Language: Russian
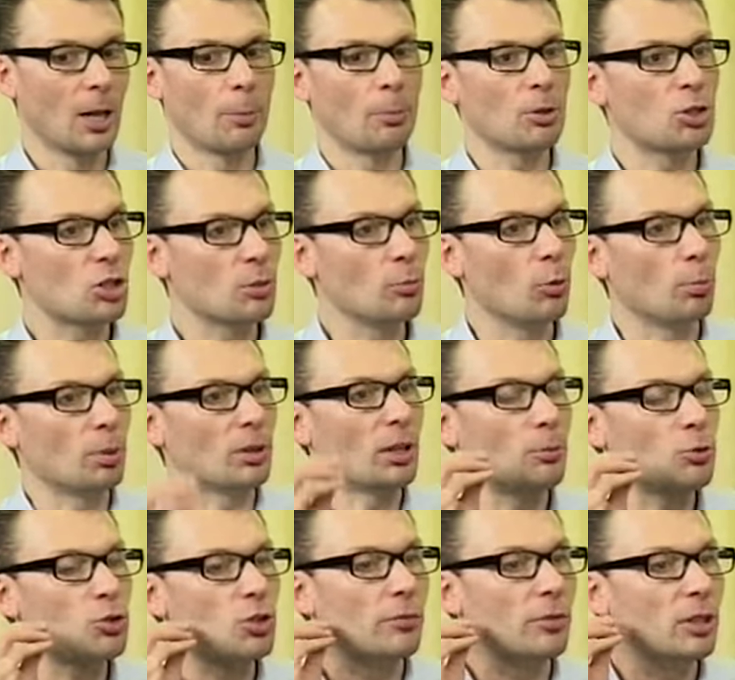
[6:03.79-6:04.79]
Почему?
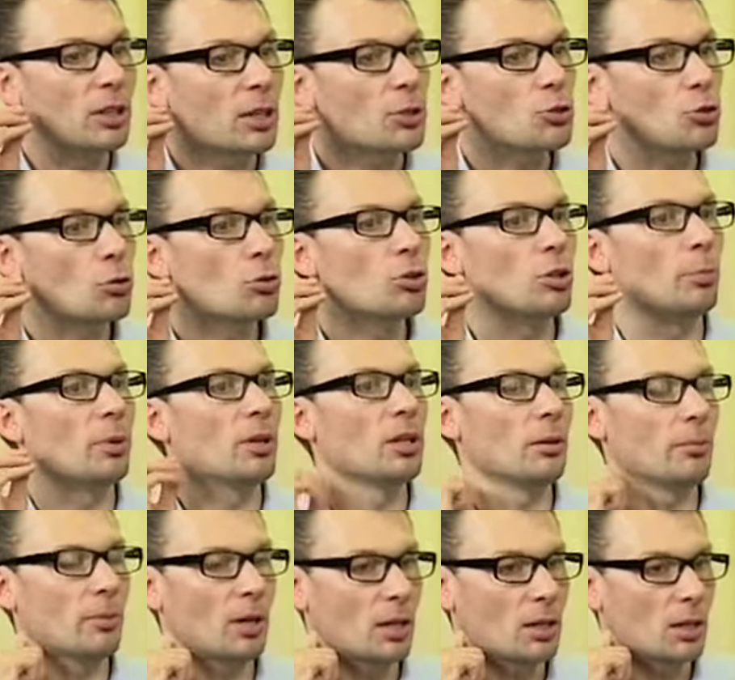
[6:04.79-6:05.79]
Потому что вы начнете
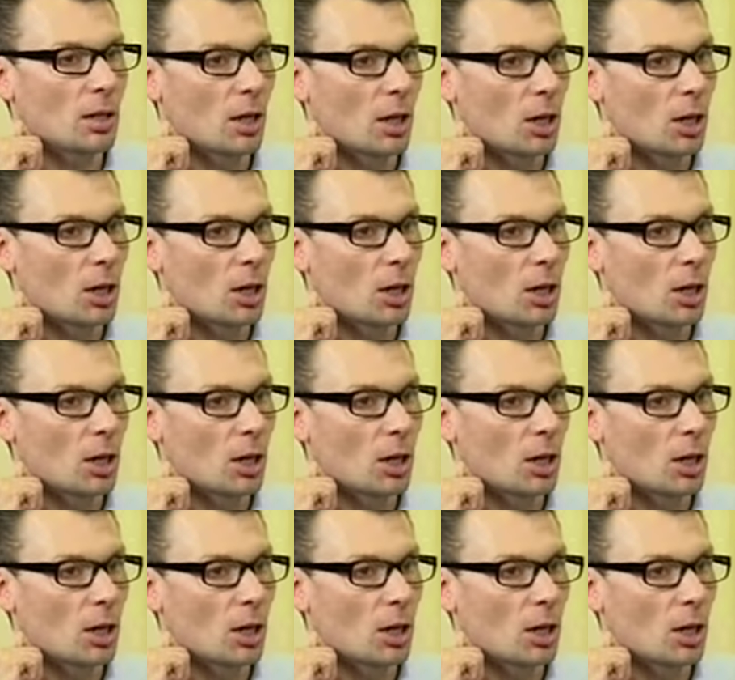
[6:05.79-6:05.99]
понимать,